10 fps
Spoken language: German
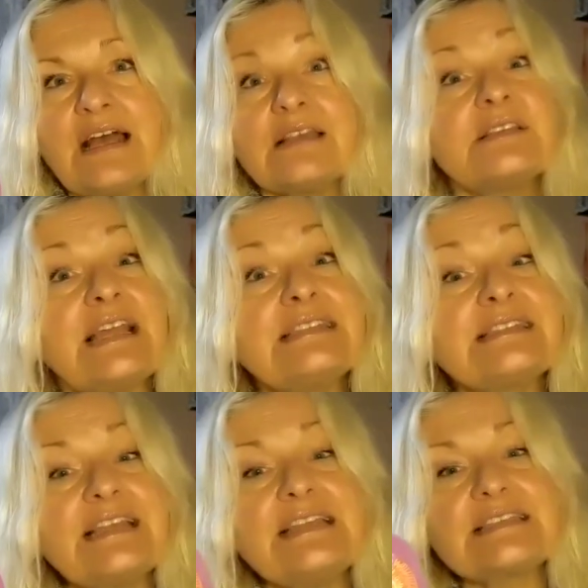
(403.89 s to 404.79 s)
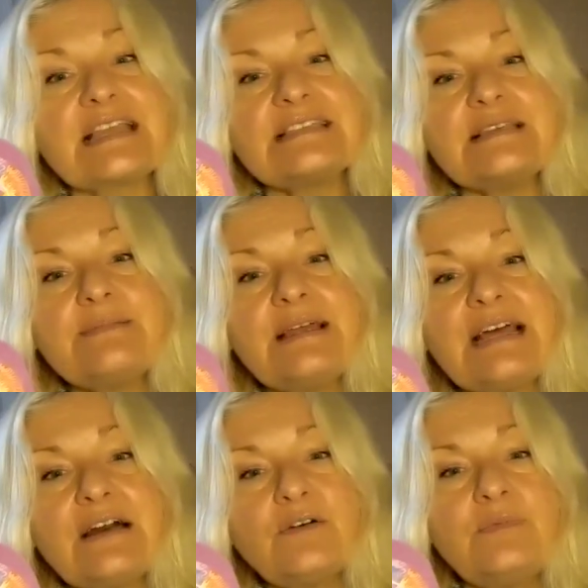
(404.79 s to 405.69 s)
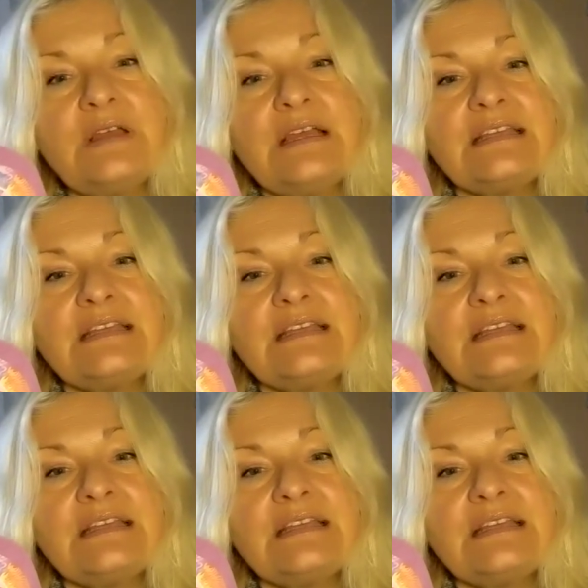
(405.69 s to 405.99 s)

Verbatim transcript: Also letzten Endes ging es immer darum,